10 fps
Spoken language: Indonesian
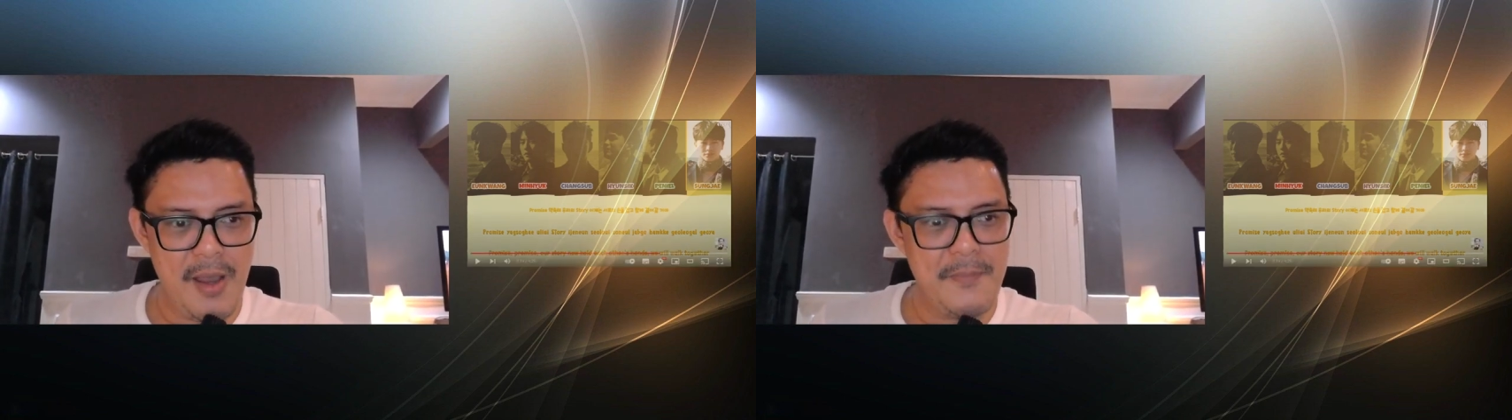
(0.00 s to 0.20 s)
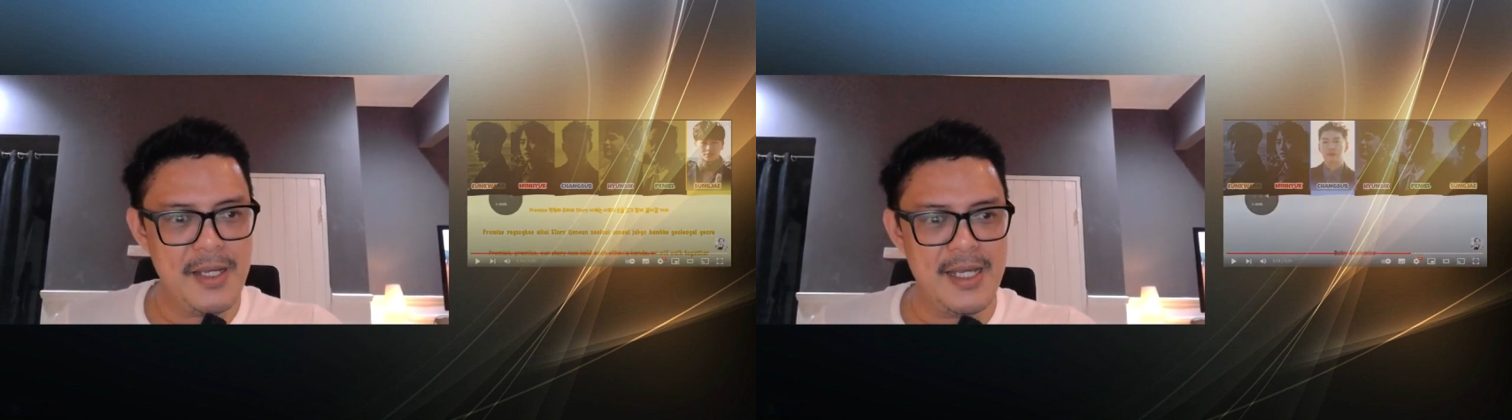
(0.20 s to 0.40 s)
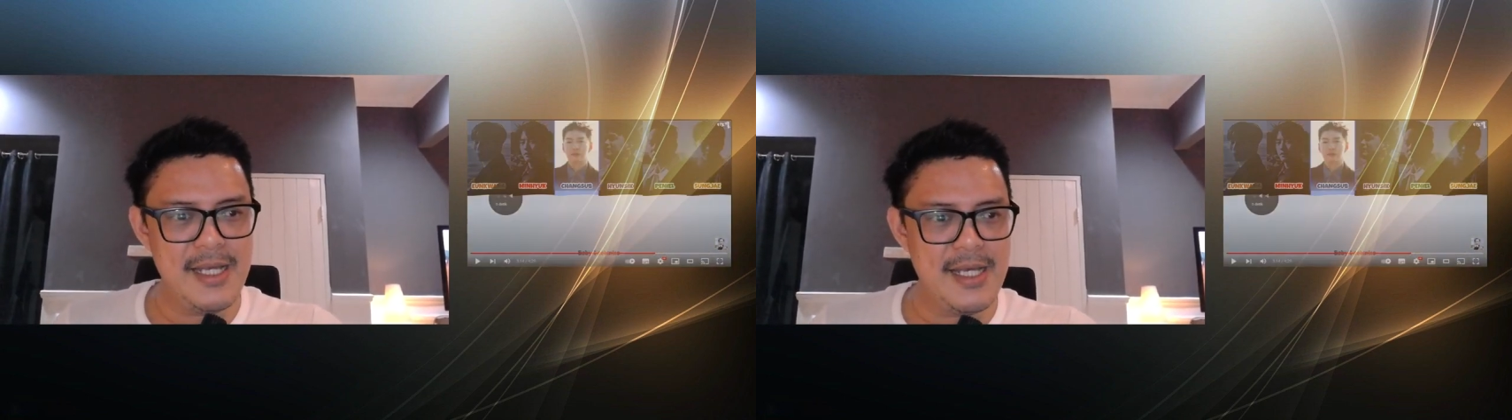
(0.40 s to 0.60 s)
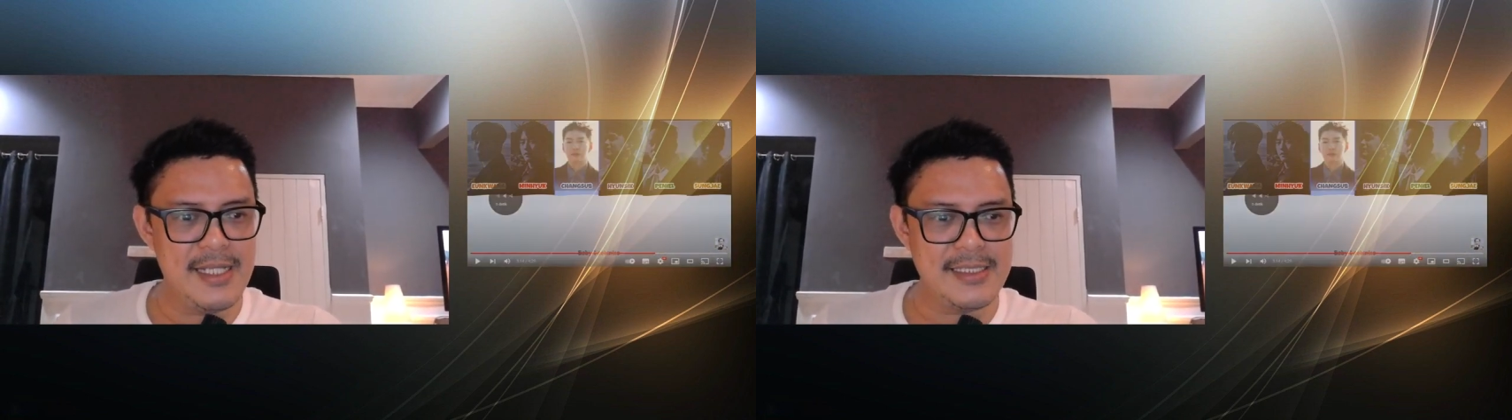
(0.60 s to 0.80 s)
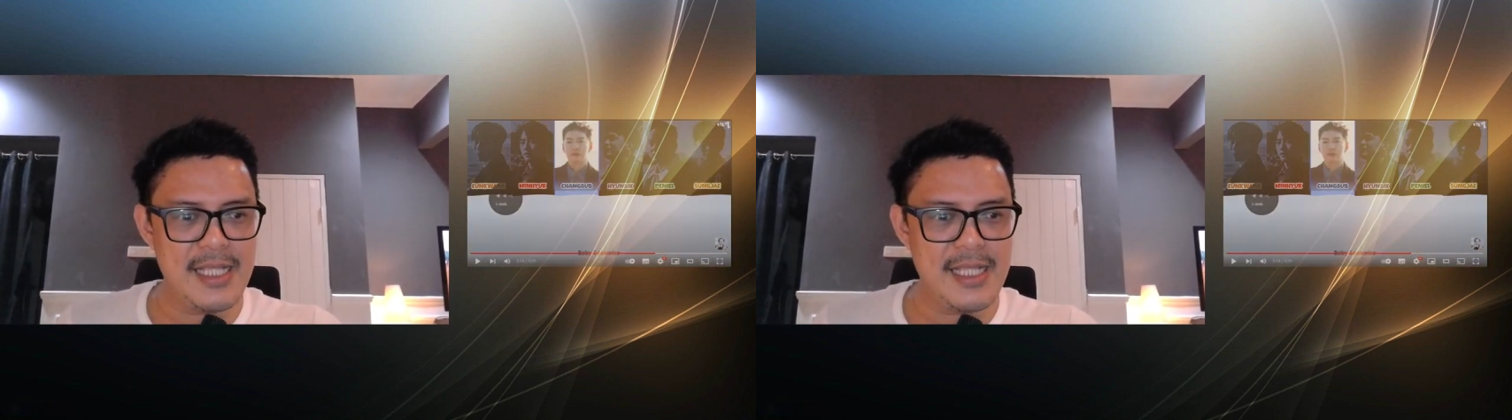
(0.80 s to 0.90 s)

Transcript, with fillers: amat.